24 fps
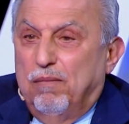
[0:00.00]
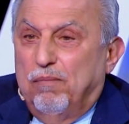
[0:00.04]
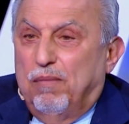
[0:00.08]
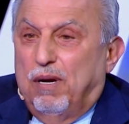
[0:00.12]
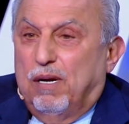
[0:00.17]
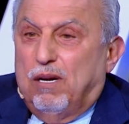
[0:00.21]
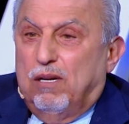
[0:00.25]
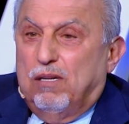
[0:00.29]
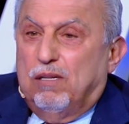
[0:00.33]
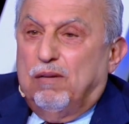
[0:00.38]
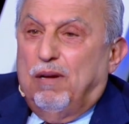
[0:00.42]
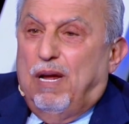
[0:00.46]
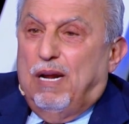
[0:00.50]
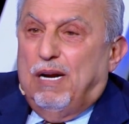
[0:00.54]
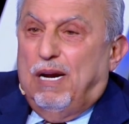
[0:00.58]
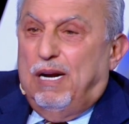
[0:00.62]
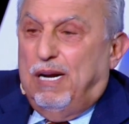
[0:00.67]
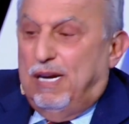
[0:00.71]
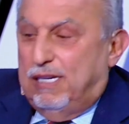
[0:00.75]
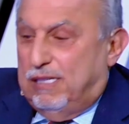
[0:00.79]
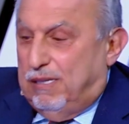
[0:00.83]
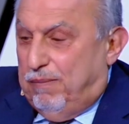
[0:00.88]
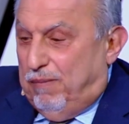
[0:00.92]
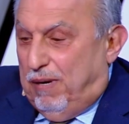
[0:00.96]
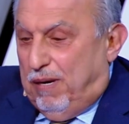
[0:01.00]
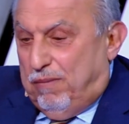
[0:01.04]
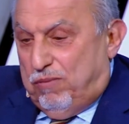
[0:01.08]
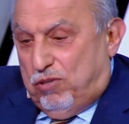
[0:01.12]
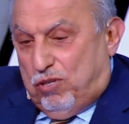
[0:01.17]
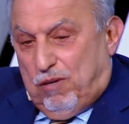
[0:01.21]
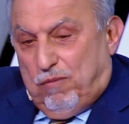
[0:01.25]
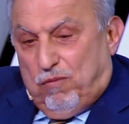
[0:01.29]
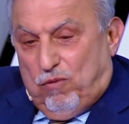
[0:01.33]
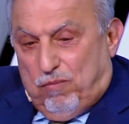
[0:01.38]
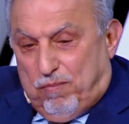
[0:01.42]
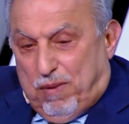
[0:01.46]
فكنت انا لازم
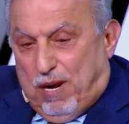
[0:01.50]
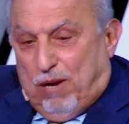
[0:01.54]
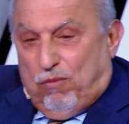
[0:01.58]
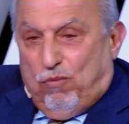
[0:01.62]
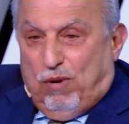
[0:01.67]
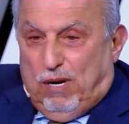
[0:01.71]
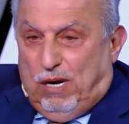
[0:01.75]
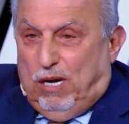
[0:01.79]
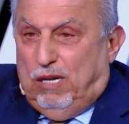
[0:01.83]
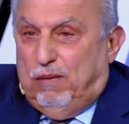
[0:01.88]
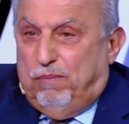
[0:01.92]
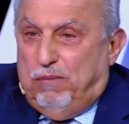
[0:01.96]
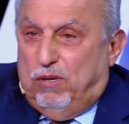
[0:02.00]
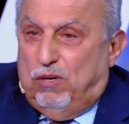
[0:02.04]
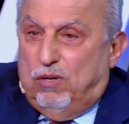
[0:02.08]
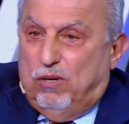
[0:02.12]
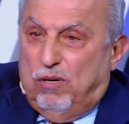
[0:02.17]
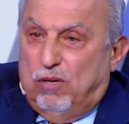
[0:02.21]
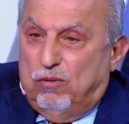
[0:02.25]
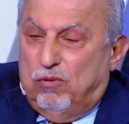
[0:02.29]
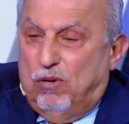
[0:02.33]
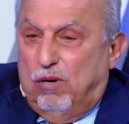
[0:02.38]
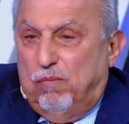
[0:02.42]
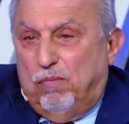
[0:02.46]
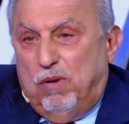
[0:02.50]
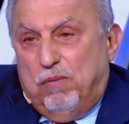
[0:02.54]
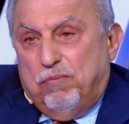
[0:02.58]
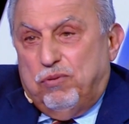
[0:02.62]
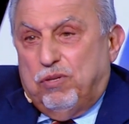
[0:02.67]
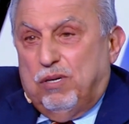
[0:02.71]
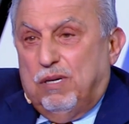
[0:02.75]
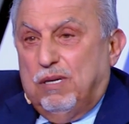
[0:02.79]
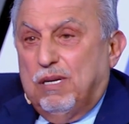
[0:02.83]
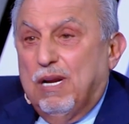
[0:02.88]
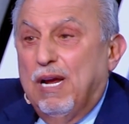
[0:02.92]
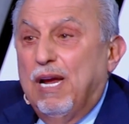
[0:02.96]
امشي مع واحد منهم هدول ما
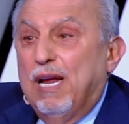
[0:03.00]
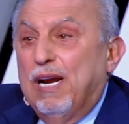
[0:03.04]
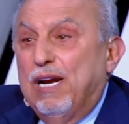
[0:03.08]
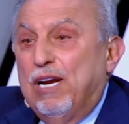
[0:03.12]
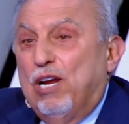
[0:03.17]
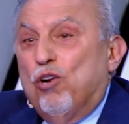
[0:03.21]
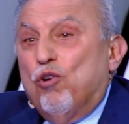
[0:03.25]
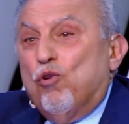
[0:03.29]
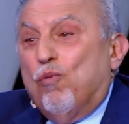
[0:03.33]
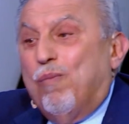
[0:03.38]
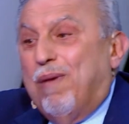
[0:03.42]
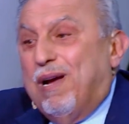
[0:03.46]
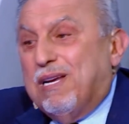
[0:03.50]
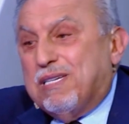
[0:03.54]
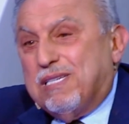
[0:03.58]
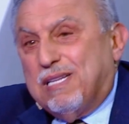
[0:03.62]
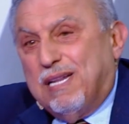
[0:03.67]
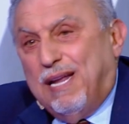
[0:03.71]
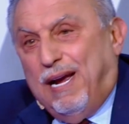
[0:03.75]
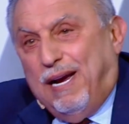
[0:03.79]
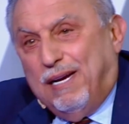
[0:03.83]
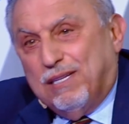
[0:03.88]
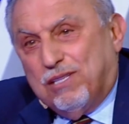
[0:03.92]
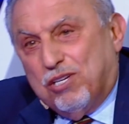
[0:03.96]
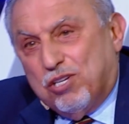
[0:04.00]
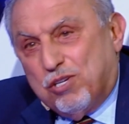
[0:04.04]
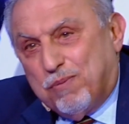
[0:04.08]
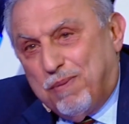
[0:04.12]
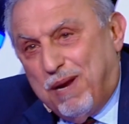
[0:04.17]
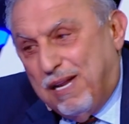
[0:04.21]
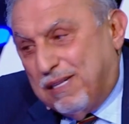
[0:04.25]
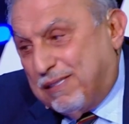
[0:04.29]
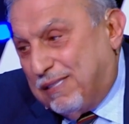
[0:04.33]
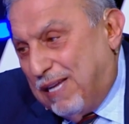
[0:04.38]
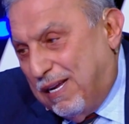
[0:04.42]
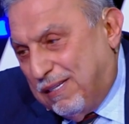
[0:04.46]
مشيت لانه مصلحه
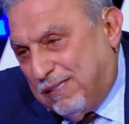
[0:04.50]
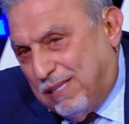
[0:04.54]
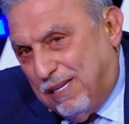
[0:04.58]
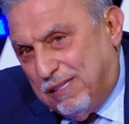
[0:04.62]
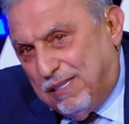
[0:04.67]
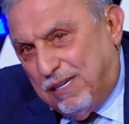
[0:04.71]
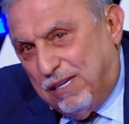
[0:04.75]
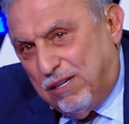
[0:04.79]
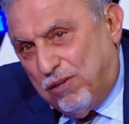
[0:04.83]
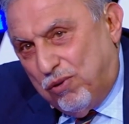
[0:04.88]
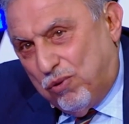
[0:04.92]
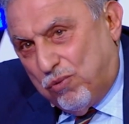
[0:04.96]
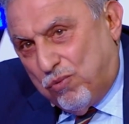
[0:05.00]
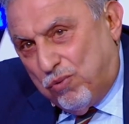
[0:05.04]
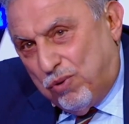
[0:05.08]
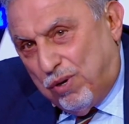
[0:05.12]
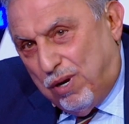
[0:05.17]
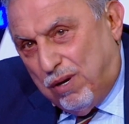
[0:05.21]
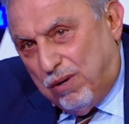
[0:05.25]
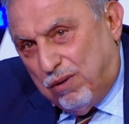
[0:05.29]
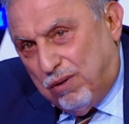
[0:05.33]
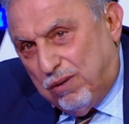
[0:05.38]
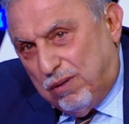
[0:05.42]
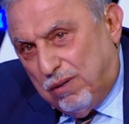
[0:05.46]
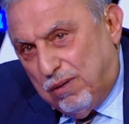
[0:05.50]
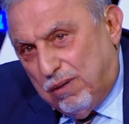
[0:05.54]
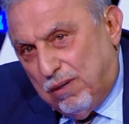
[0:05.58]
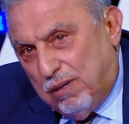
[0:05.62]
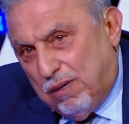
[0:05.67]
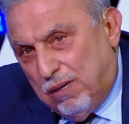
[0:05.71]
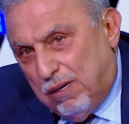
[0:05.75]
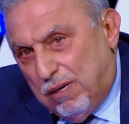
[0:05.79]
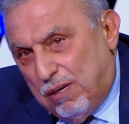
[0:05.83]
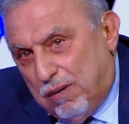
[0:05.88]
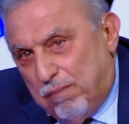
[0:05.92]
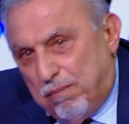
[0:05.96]
جبيل تقتضي اني اكون هون
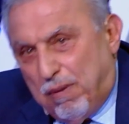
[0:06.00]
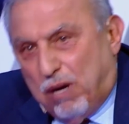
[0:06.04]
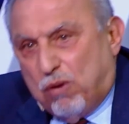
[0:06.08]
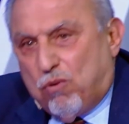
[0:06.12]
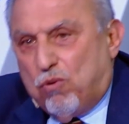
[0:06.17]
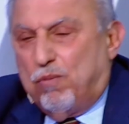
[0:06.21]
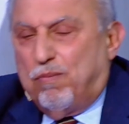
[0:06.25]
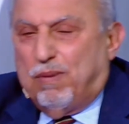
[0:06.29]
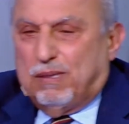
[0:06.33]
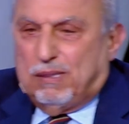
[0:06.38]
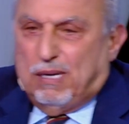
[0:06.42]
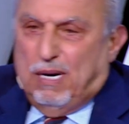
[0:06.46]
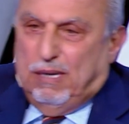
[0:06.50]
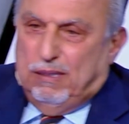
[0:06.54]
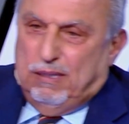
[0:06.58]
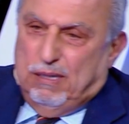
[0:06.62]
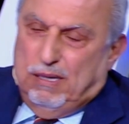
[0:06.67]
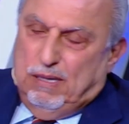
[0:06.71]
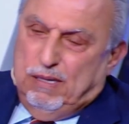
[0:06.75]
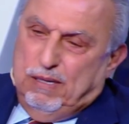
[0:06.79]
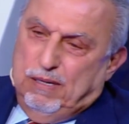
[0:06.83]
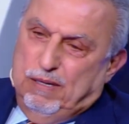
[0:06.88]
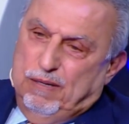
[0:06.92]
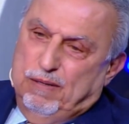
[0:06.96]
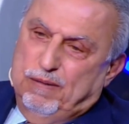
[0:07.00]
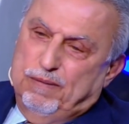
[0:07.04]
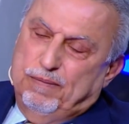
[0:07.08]
ما اكون مطرح ثاني